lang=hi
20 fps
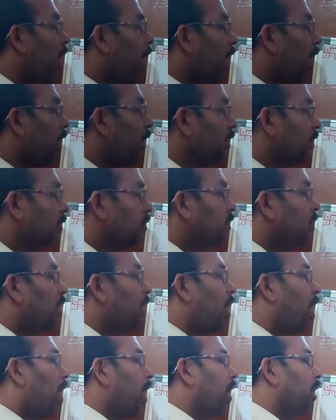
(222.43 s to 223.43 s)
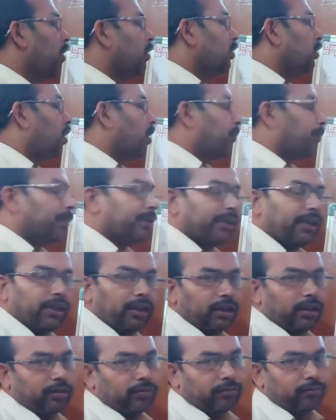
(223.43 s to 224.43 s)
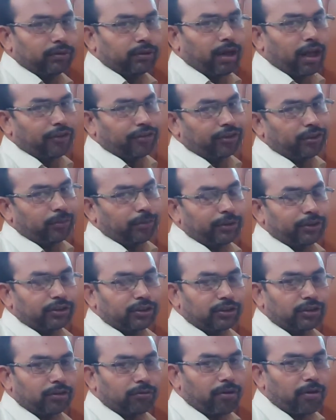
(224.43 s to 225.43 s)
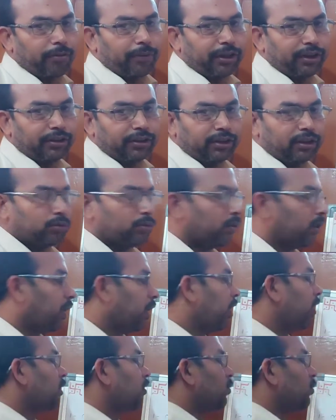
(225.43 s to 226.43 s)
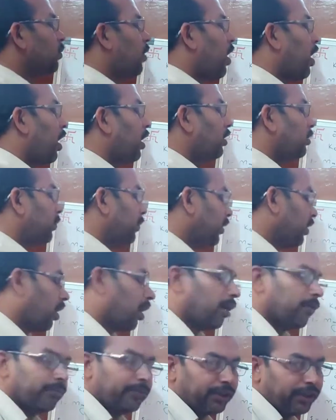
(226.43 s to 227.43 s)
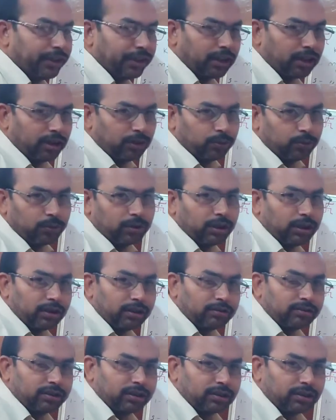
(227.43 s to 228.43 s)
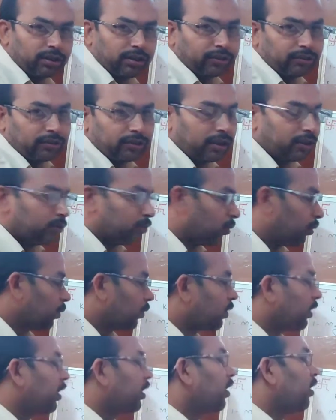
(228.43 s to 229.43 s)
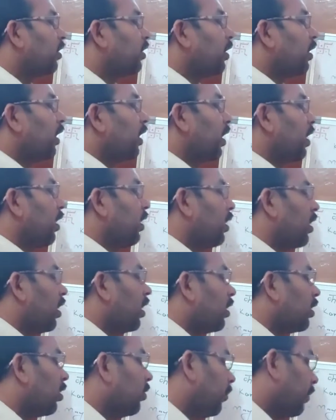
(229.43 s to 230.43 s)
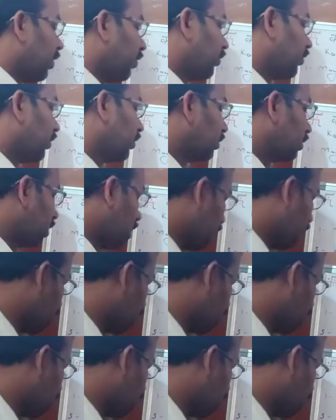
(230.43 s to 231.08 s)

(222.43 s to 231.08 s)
आय आय अपने राशि में चंद्रमा बैठे हुए हैं तो आज भी आमदनी के योग हैं सट्टा अट्टा जो लोग खेल रहे हैं यहाँ कमा सकते